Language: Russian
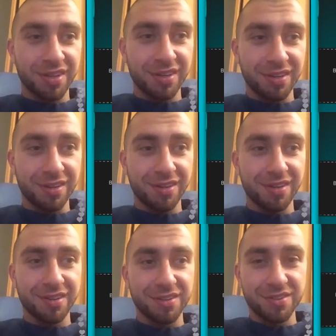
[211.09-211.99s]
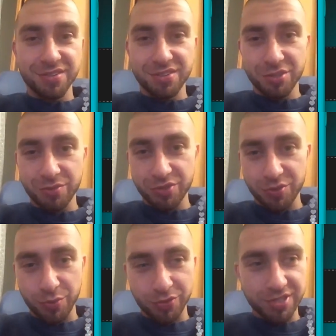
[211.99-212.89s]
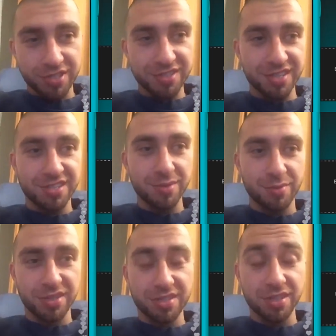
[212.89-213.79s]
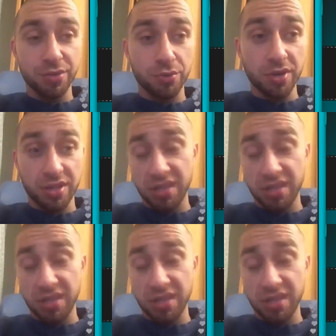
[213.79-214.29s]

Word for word: э, смел с лица земли целый город.